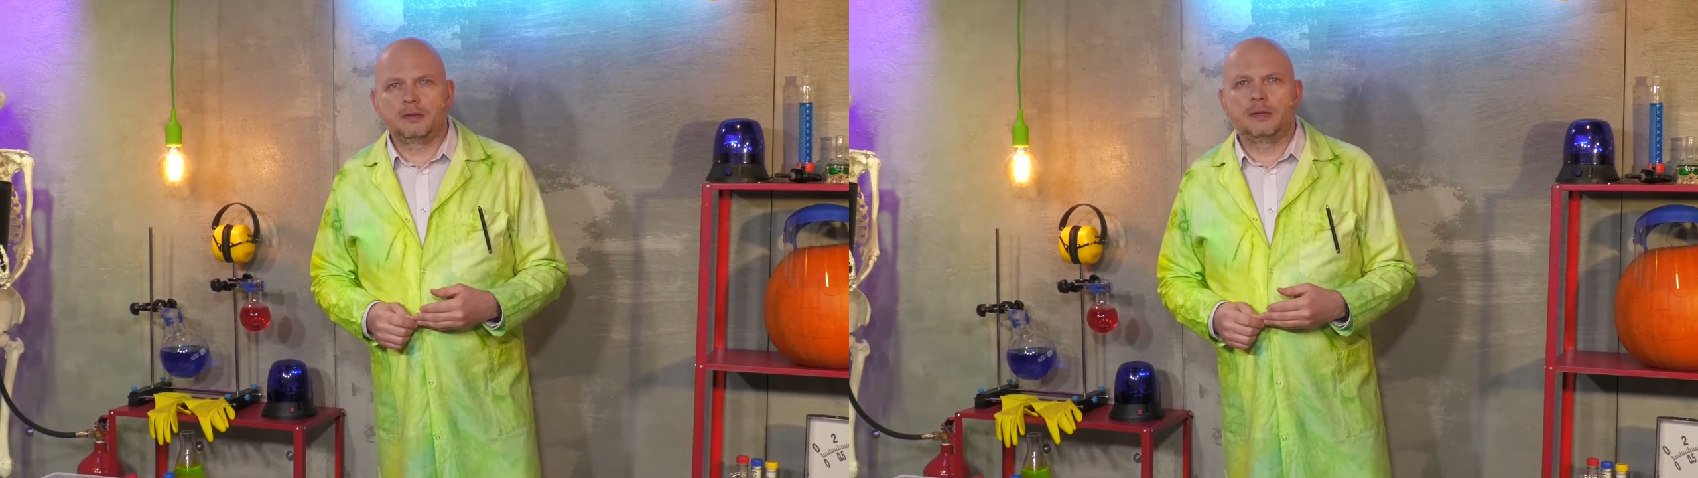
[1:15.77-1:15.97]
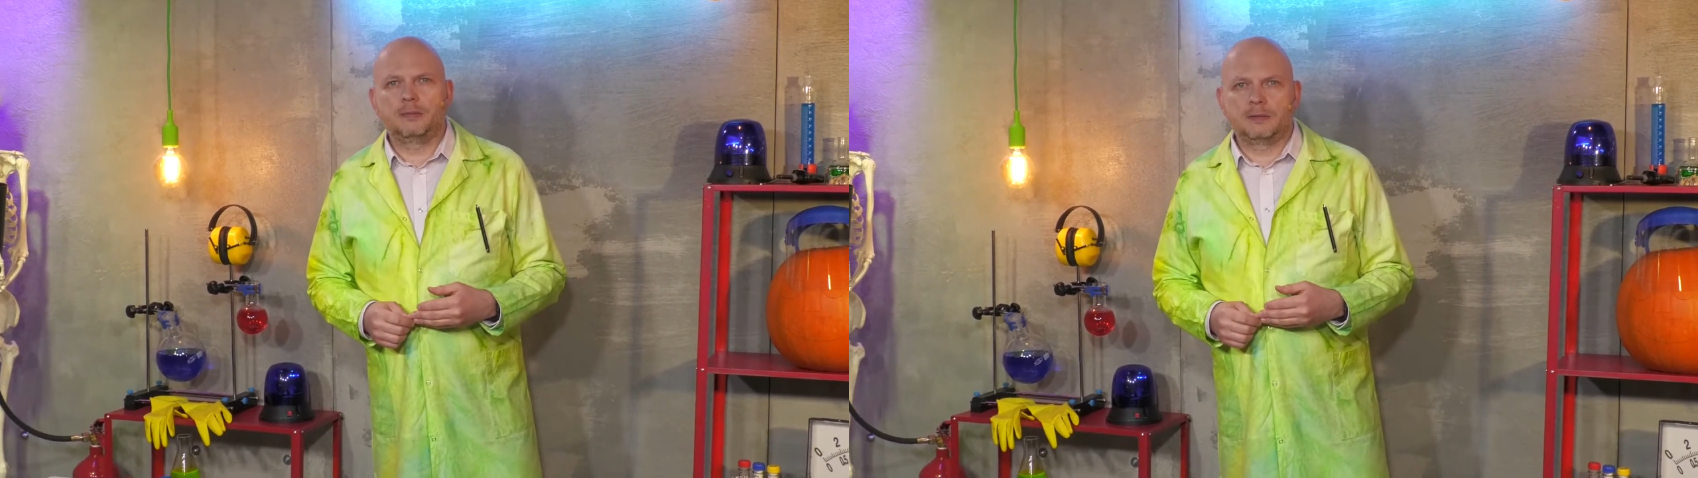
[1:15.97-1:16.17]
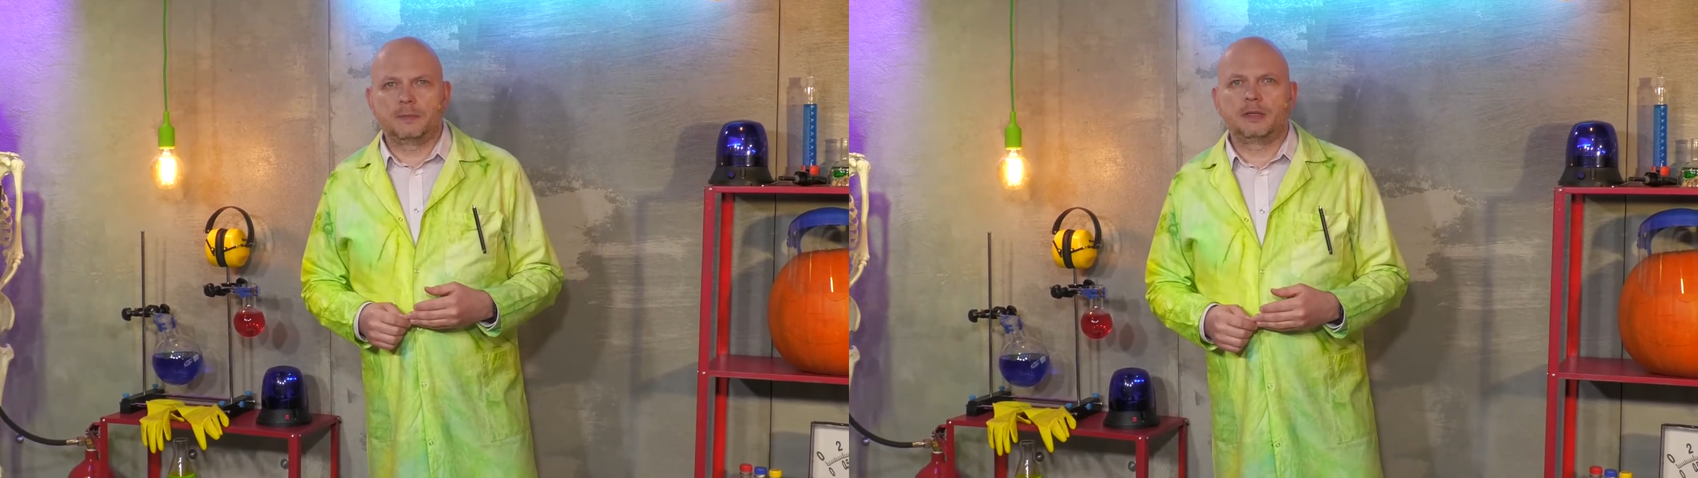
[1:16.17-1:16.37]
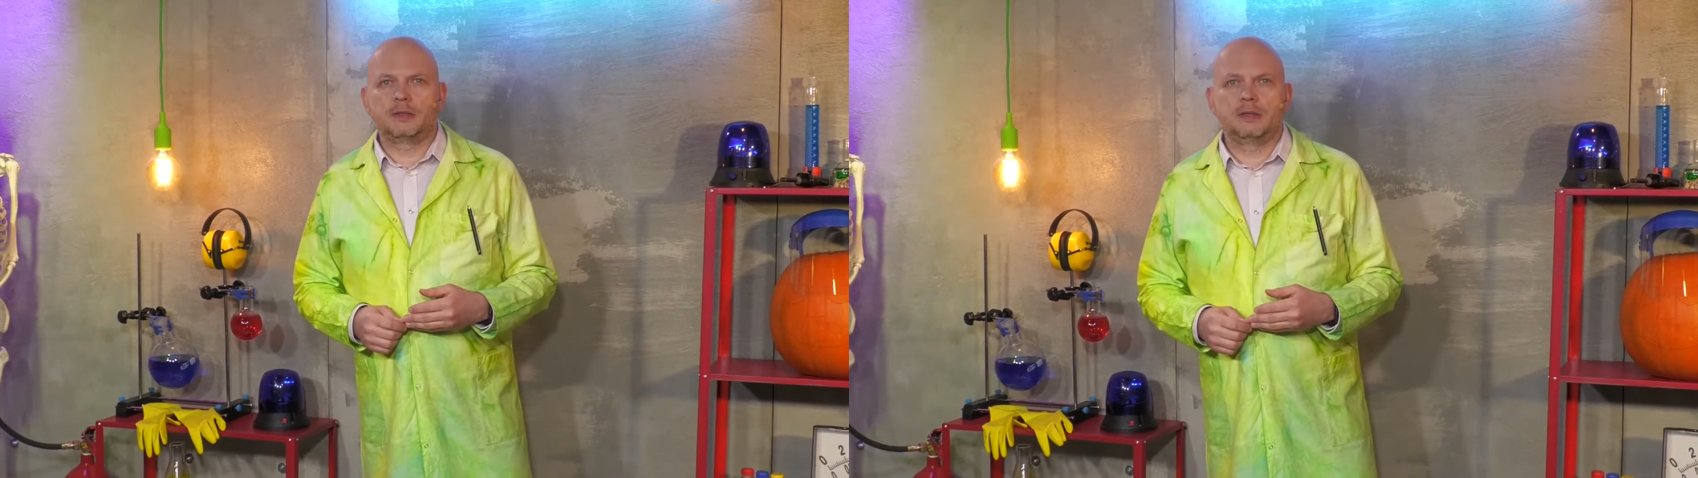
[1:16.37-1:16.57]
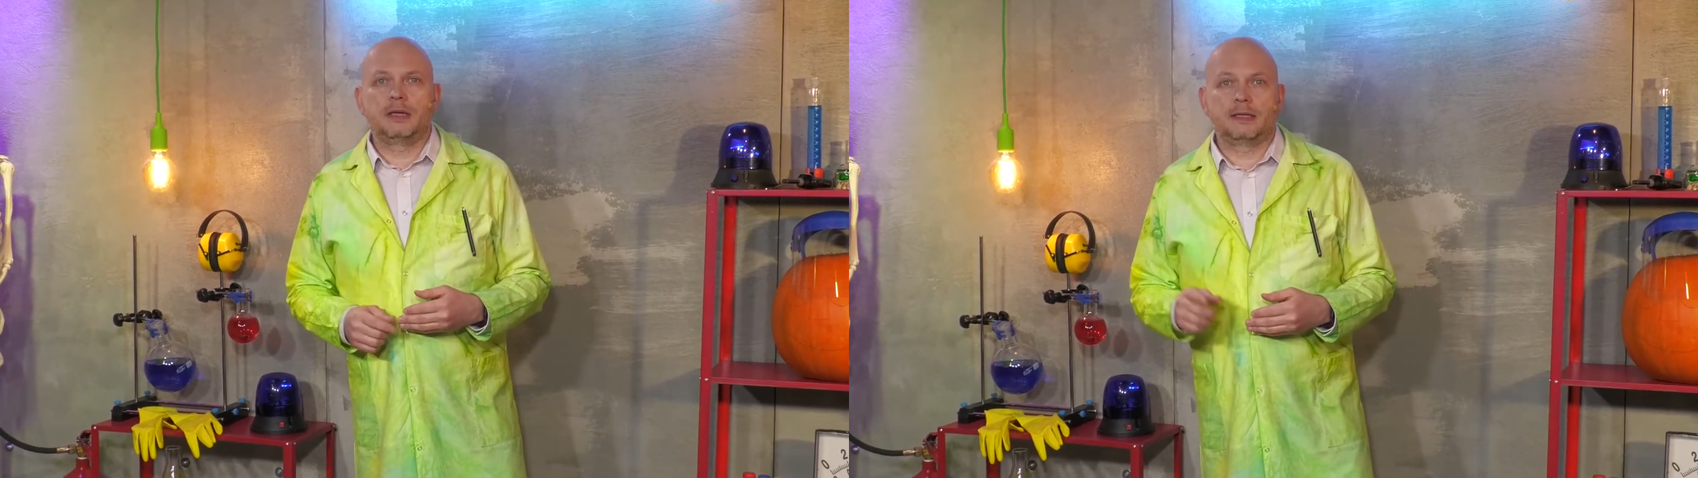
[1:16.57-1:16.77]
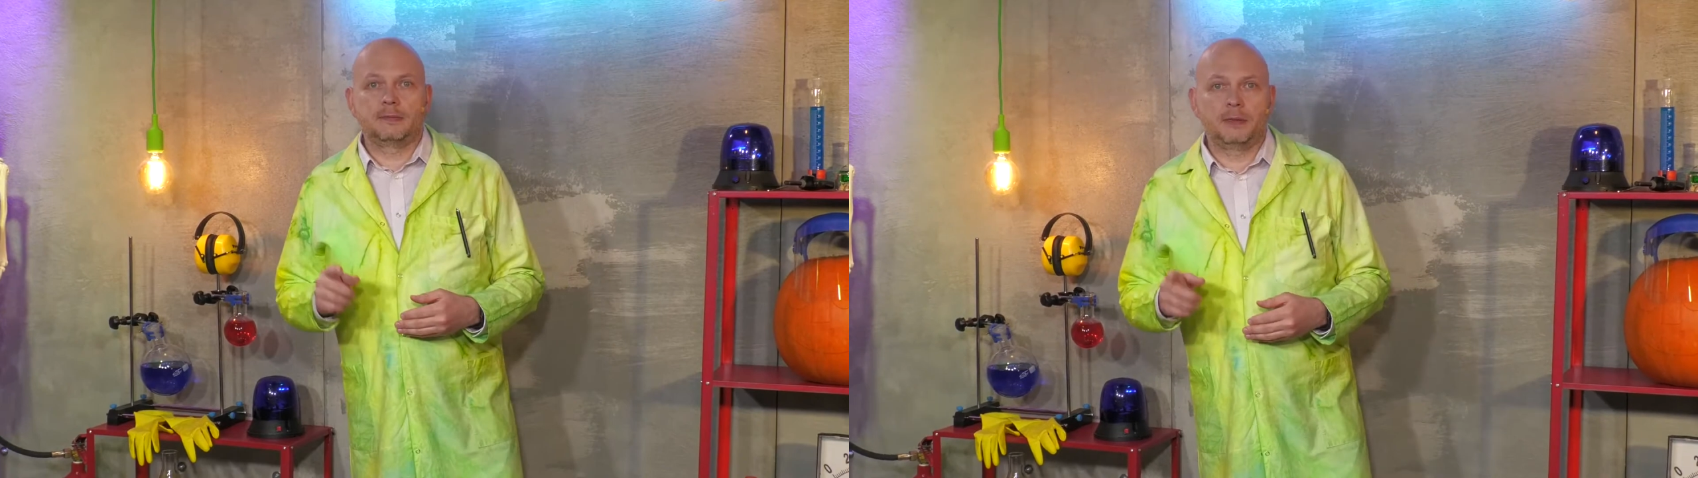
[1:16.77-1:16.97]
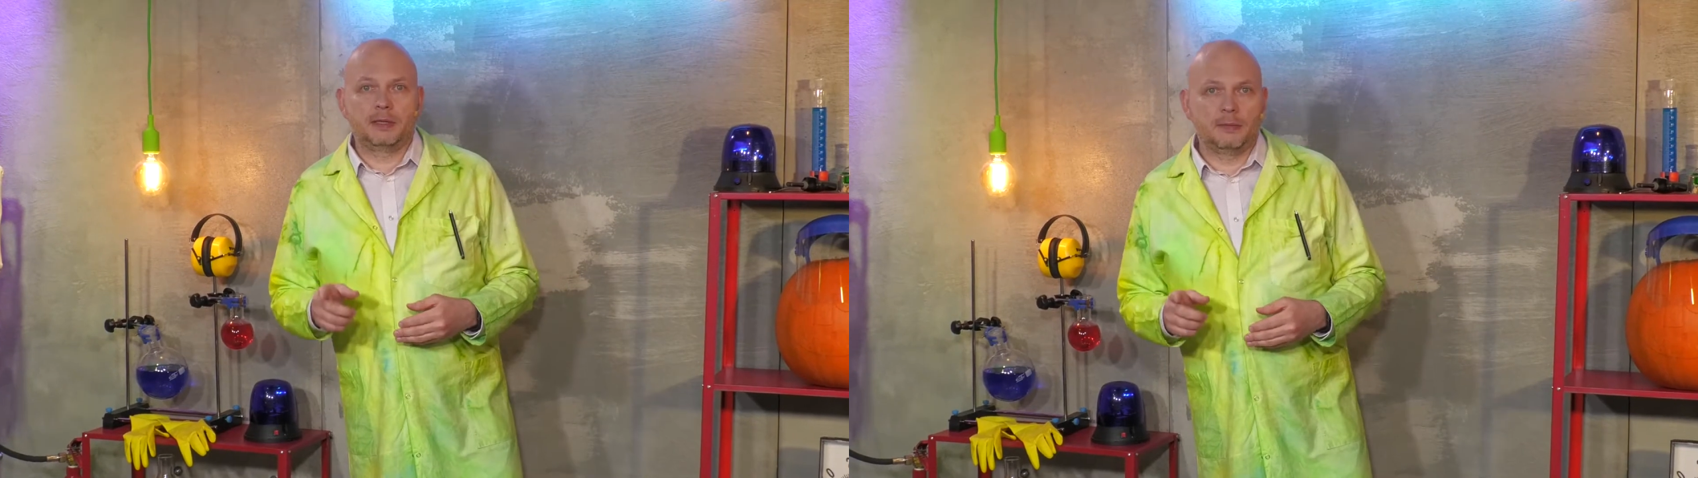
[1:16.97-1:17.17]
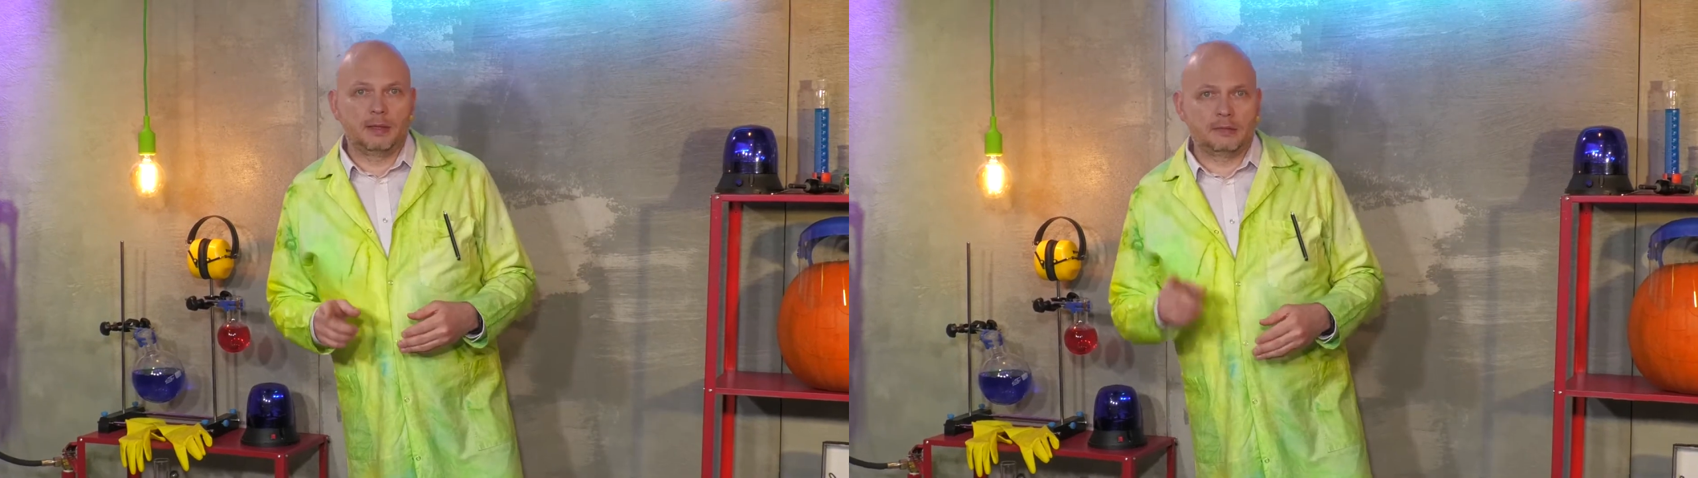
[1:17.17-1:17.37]
niebezpieczny
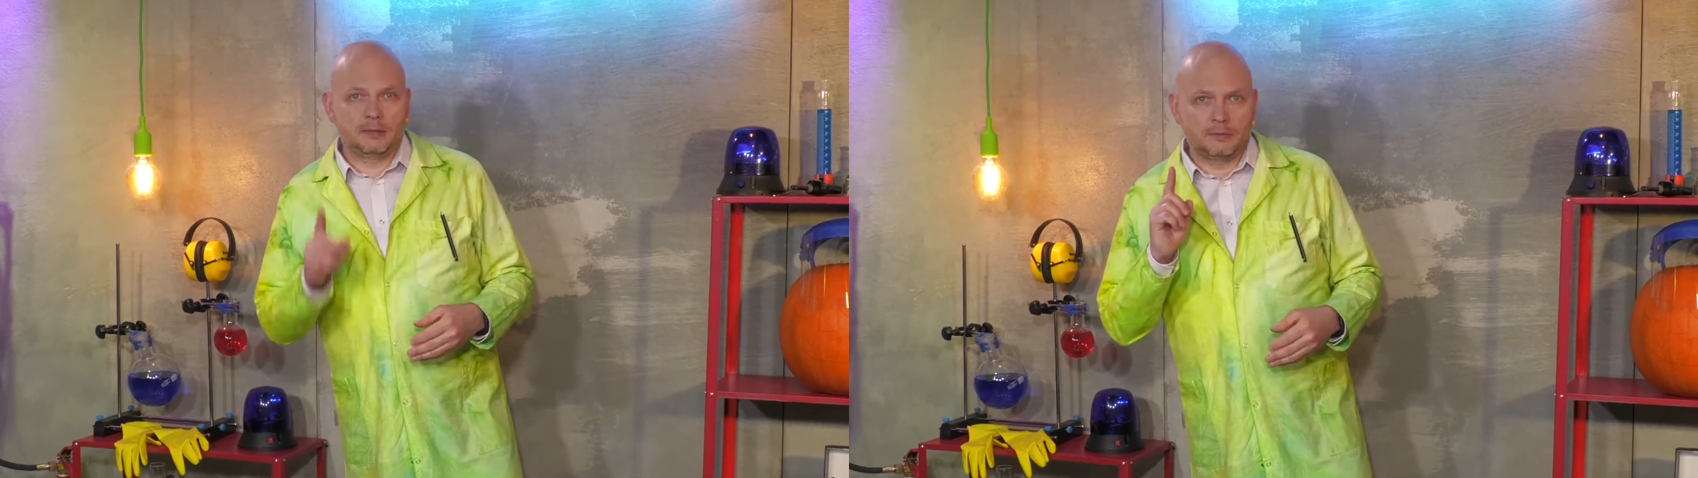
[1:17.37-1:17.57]
eksperyment.